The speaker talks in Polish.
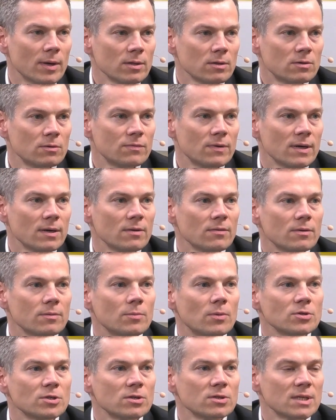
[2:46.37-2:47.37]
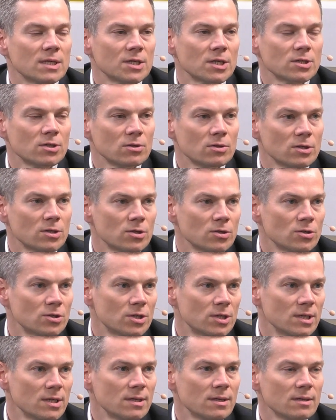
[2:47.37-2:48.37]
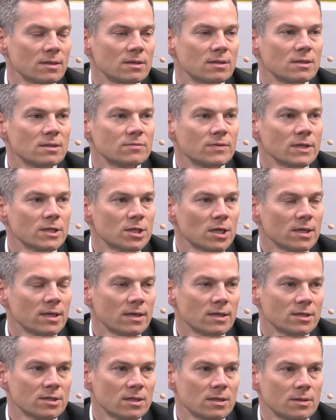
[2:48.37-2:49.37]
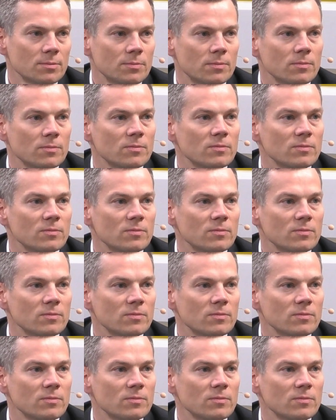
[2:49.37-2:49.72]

banków, a może oznaczać konieczność ich e, zwiększenia, jeżeli